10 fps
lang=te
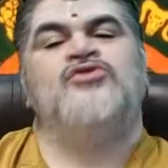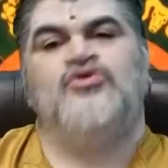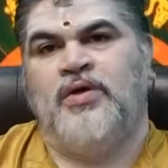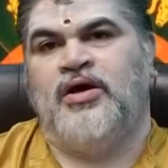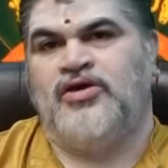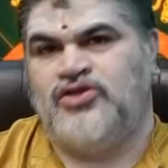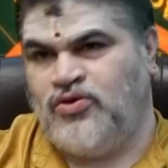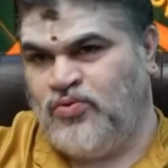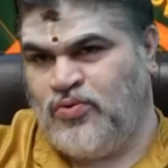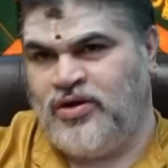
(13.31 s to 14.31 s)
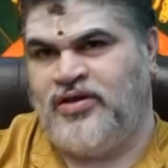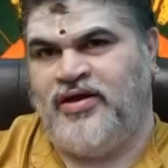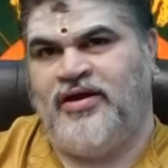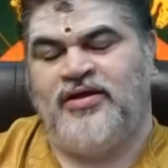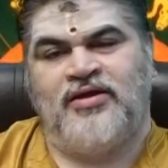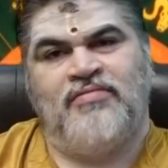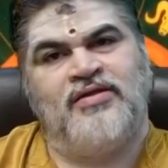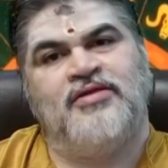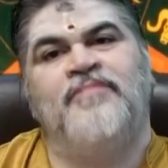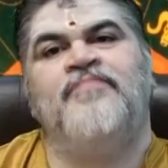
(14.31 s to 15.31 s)
శుభాకాంక్షలు ఉగాది అయిన
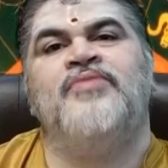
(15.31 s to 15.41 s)
తర్వాత